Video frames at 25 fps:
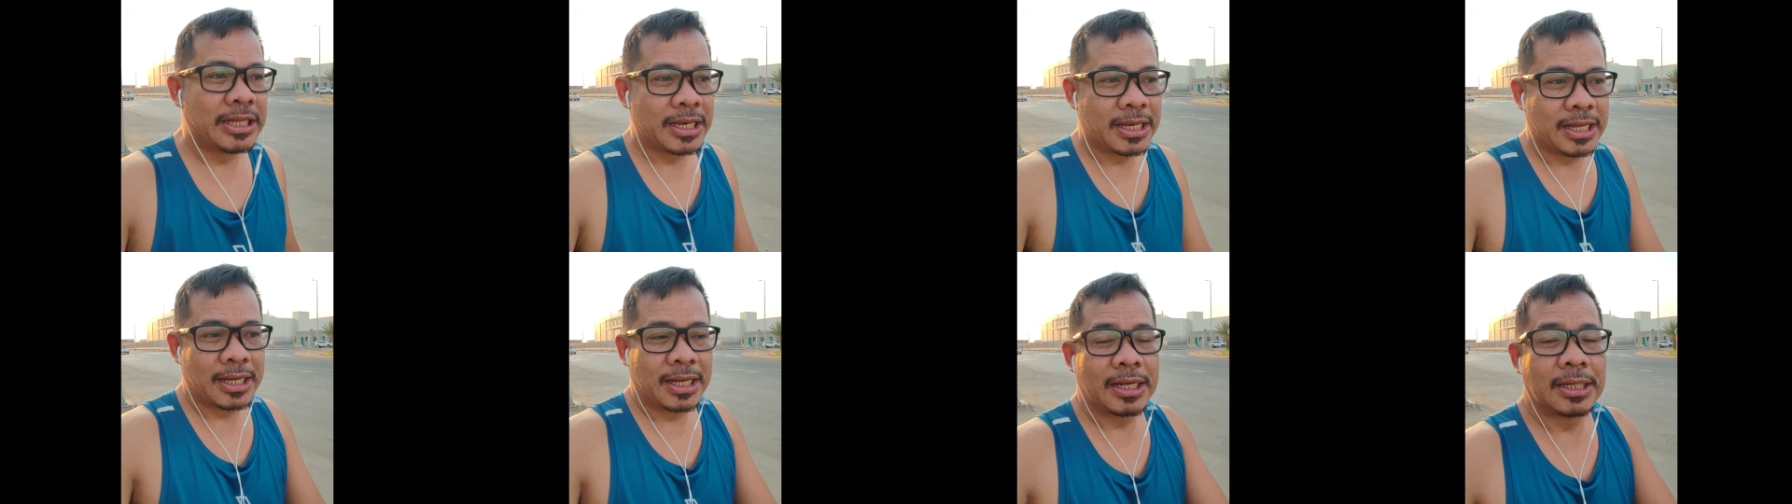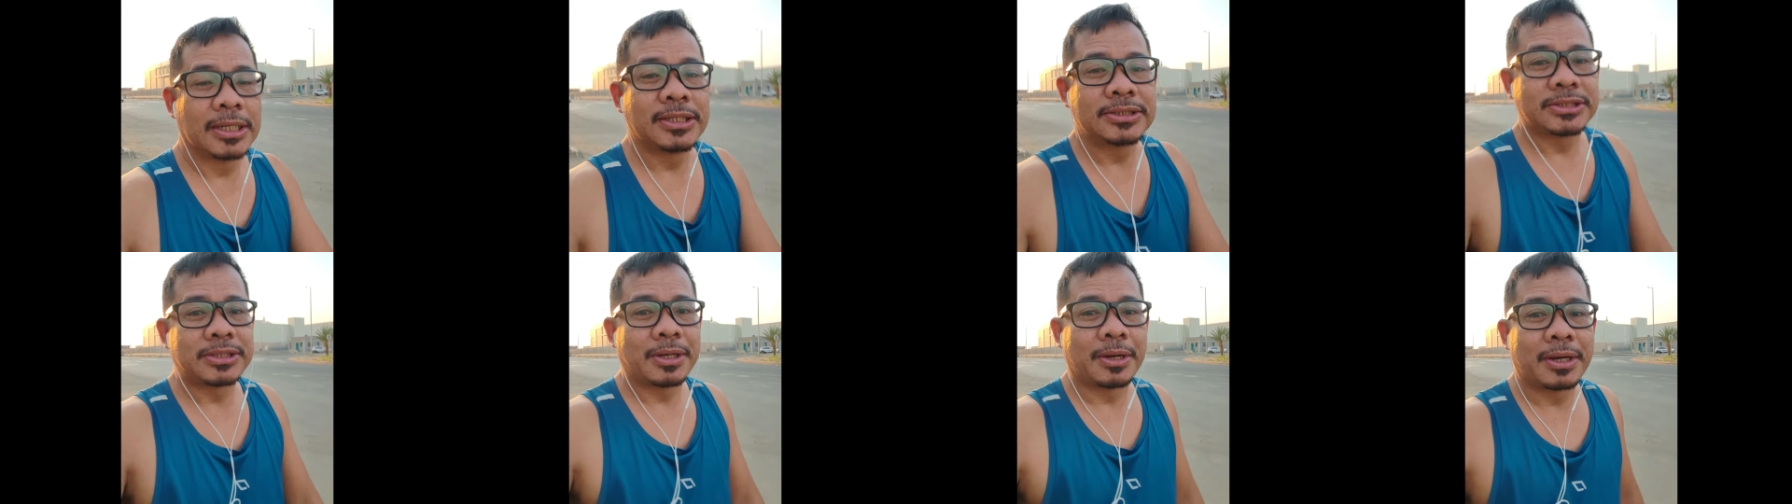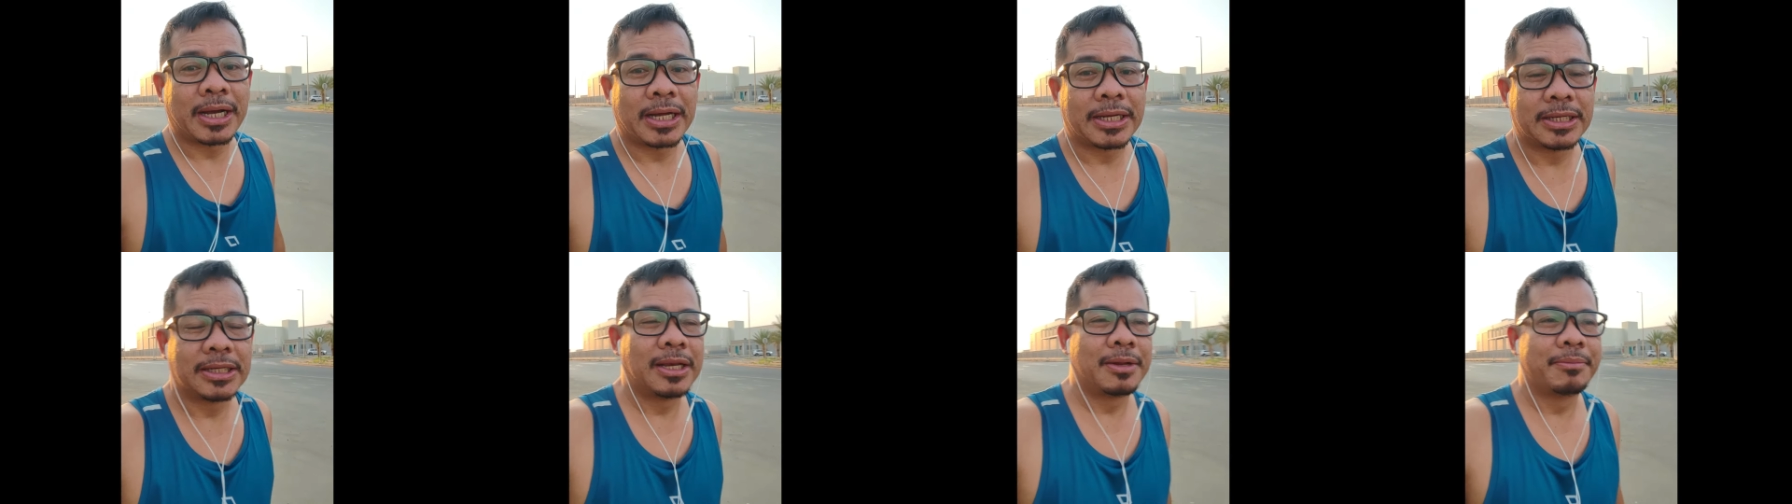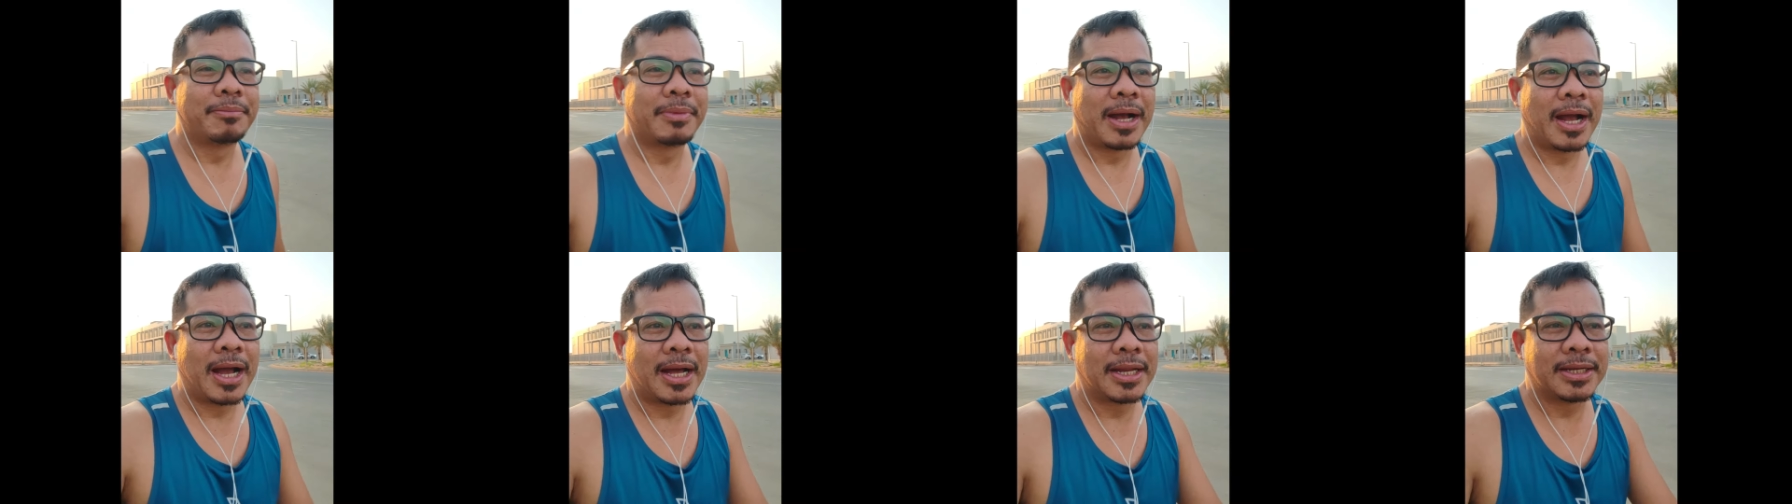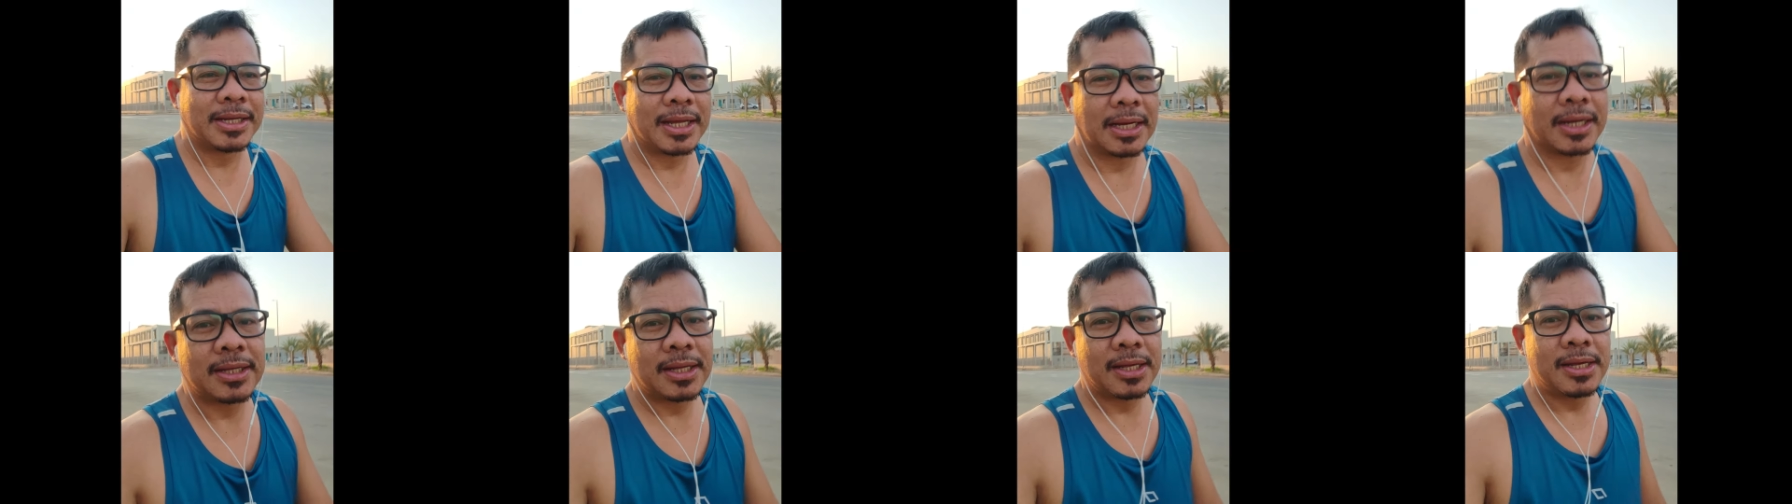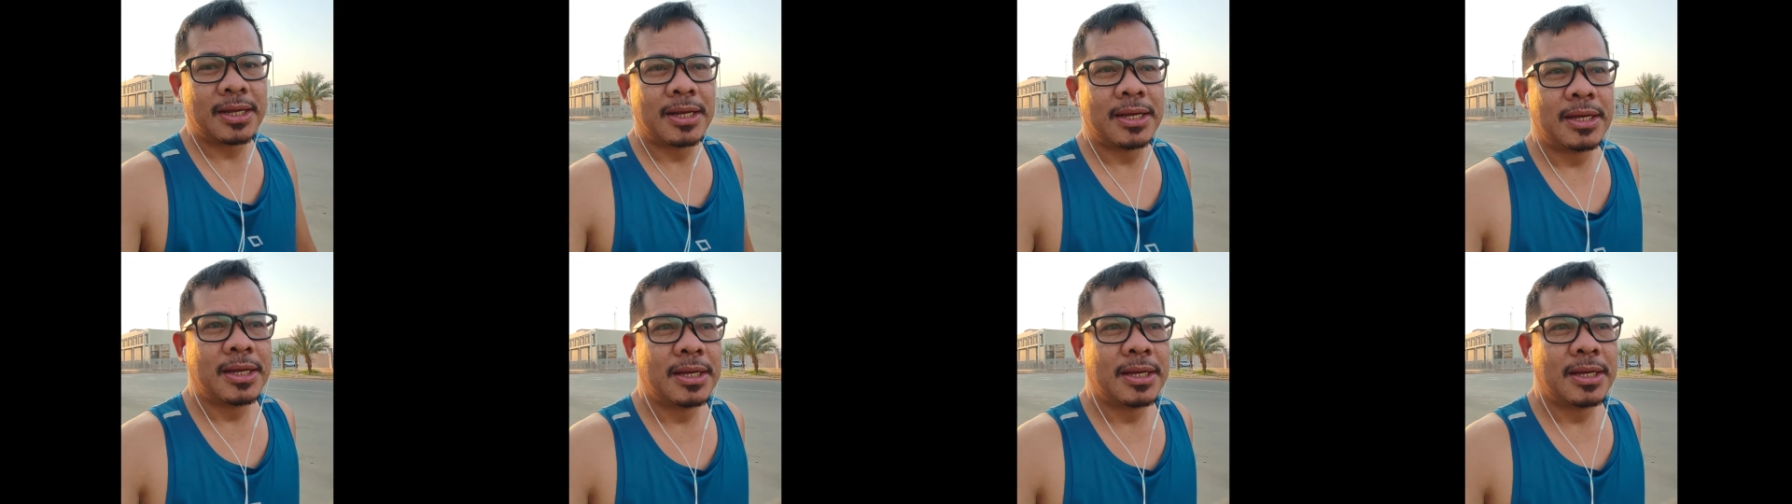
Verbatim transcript: nila sa kanilang mga anak.